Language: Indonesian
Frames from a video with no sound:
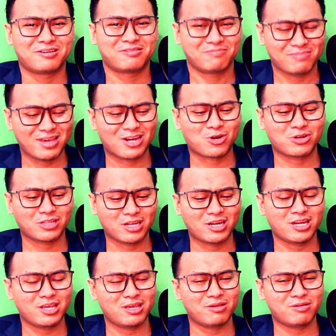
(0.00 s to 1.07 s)
biar konten
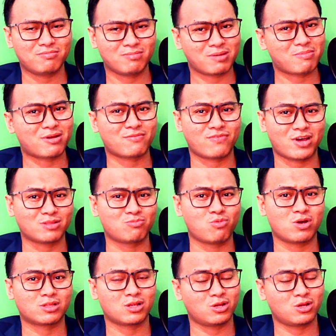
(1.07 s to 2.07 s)
ini bermanfaat buat